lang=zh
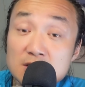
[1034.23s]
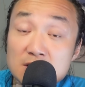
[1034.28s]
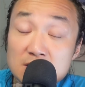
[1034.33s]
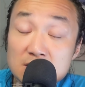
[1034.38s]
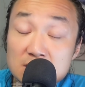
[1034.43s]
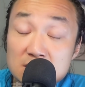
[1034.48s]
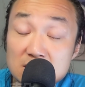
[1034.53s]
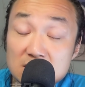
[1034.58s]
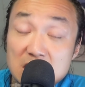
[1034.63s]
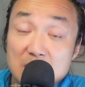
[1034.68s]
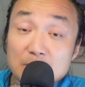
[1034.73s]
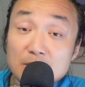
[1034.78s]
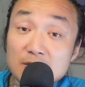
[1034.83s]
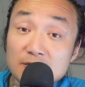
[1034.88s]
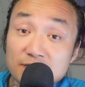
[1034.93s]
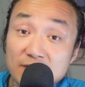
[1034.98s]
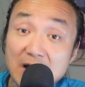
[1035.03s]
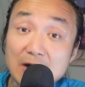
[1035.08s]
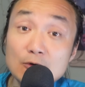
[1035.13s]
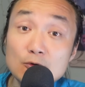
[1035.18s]
新加坡的
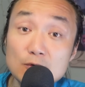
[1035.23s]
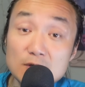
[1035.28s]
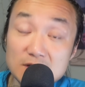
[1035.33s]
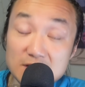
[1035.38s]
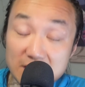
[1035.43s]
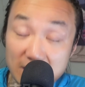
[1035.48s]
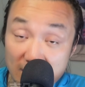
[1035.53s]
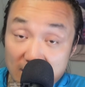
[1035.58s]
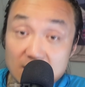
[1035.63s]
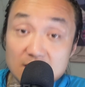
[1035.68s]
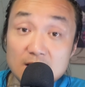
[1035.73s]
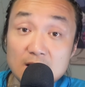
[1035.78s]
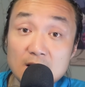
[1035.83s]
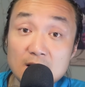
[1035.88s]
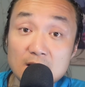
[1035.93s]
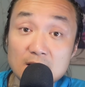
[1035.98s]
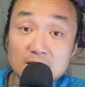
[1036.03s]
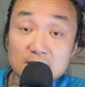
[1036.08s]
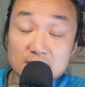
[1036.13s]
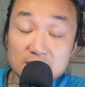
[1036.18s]
法律严
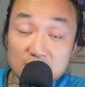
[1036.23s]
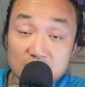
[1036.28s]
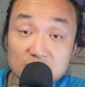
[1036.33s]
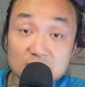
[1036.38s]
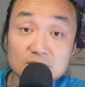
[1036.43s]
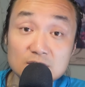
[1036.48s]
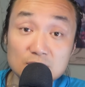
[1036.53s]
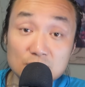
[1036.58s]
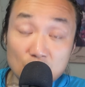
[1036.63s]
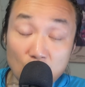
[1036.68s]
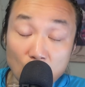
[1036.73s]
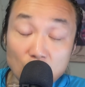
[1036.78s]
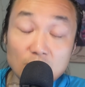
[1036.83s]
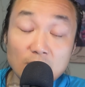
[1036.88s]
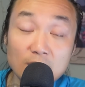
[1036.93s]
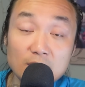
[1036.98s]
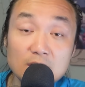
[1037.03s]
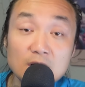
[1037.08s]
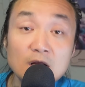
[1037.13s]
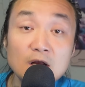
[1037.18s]
一视同
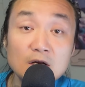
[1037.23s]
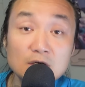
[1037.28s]
仁，